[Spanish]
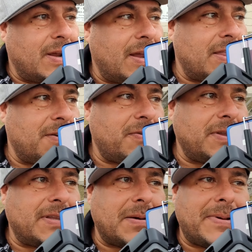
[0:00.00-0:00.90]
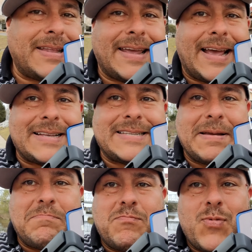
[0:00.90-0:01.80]
eh, definitivamente que
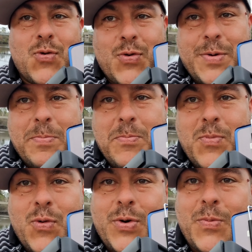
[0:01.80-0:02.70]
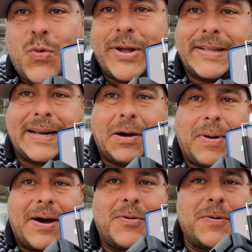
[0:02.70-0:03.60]
hace muy, muy buen
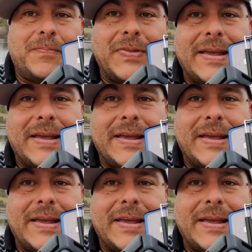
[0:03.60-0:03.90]
trabajo.